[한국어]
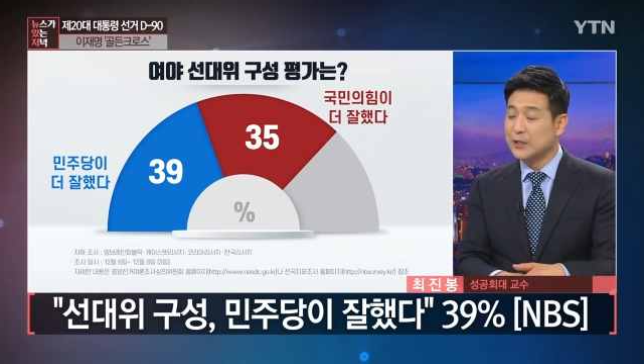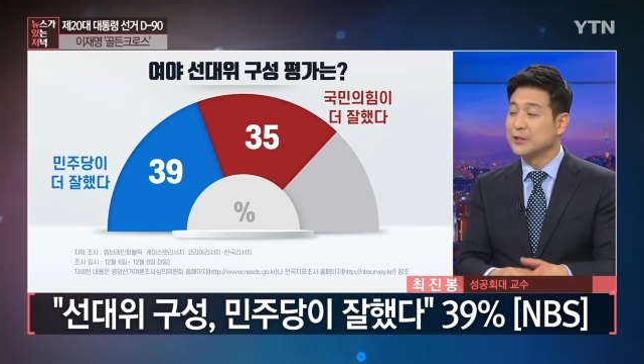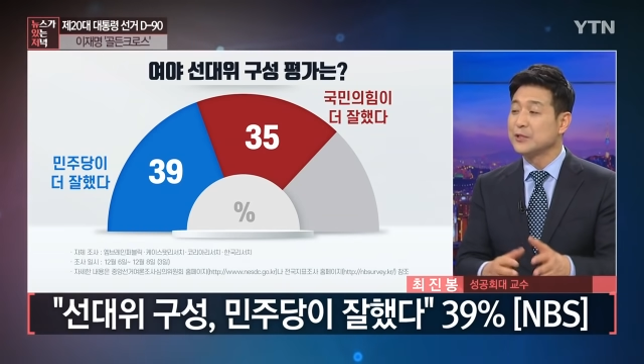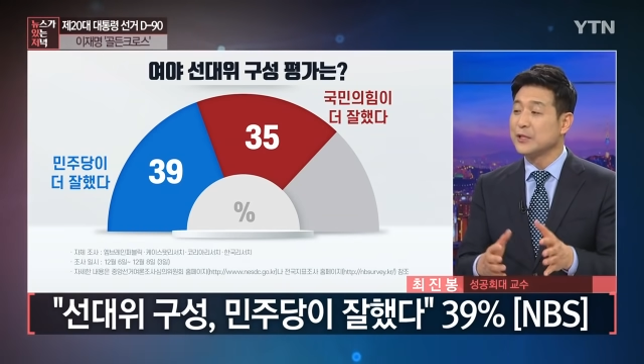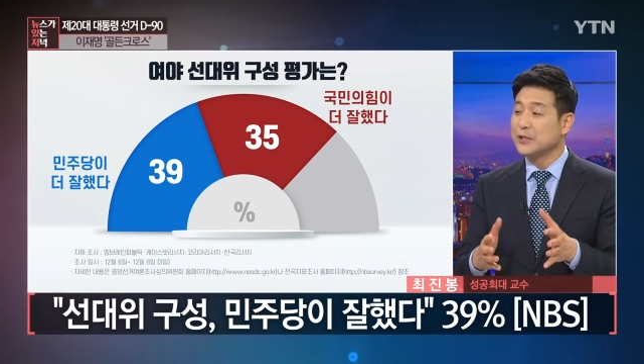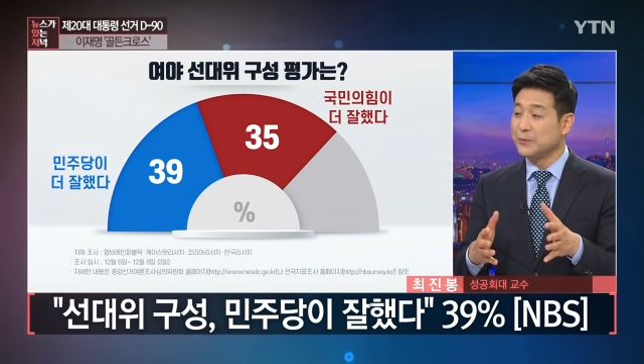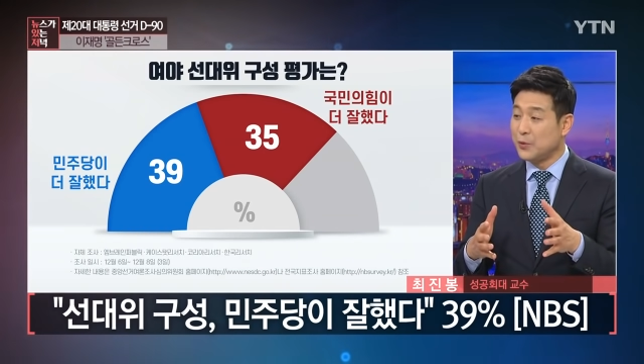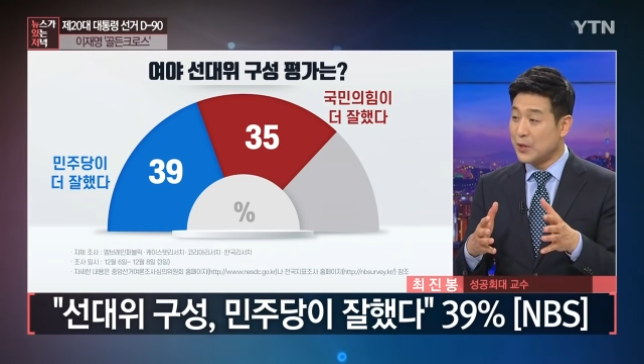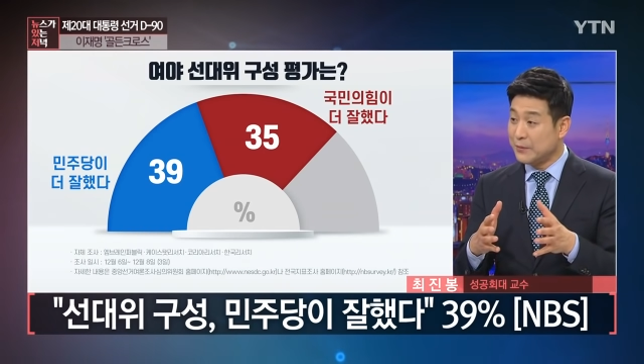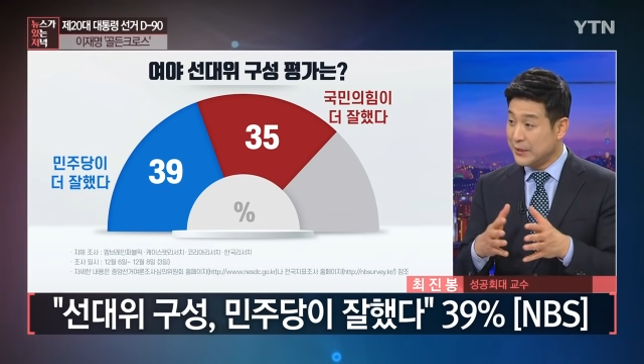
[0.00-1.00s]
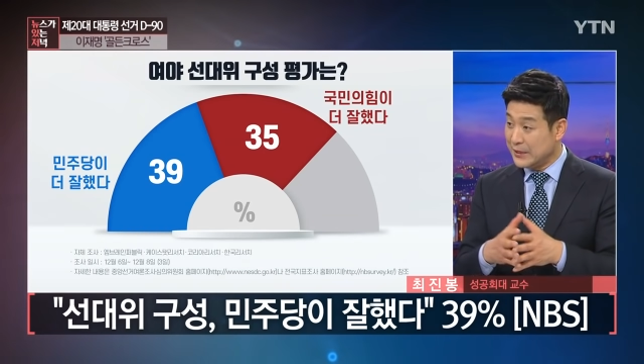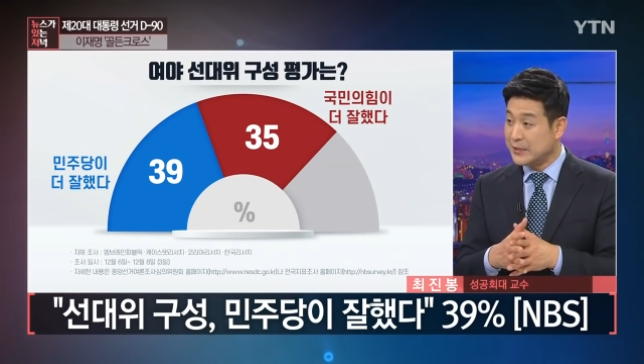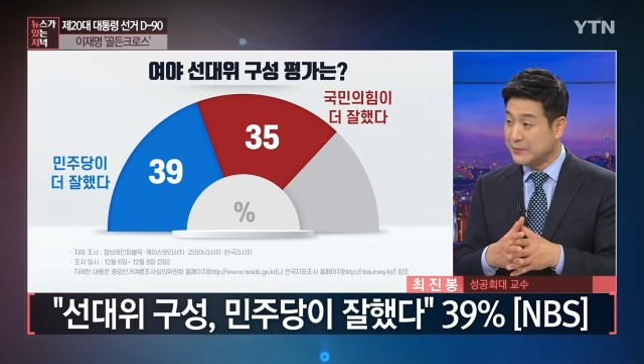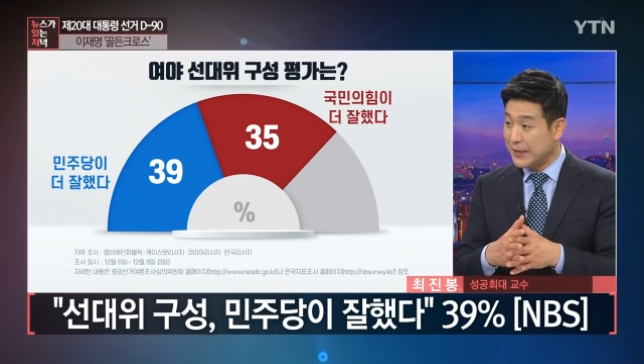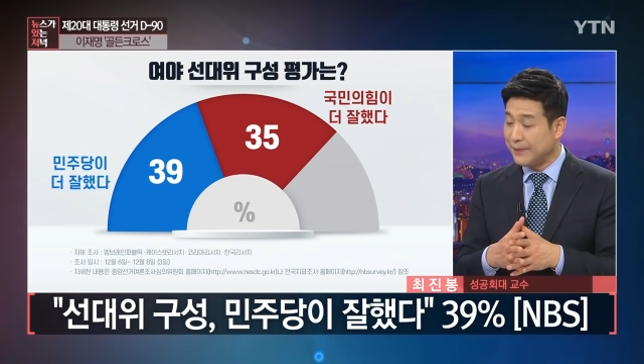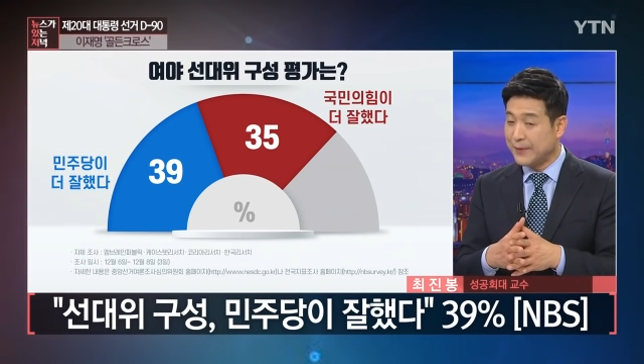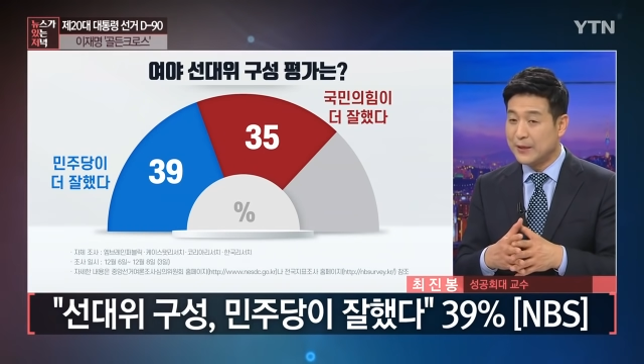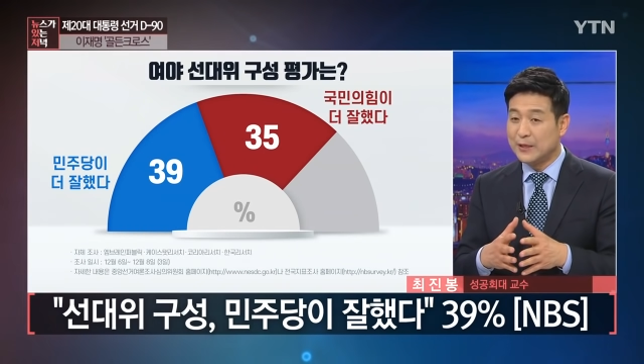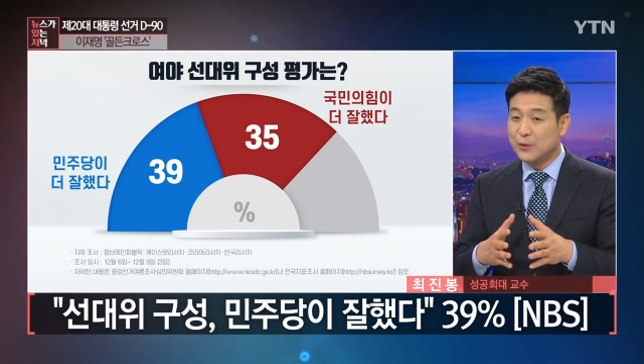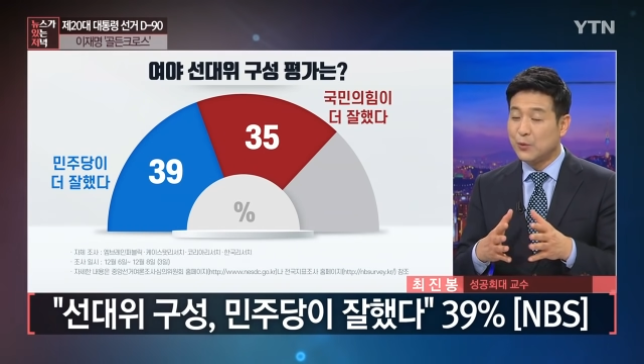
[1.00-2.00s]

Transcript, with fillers: 극적인 봉합을 했지만 네.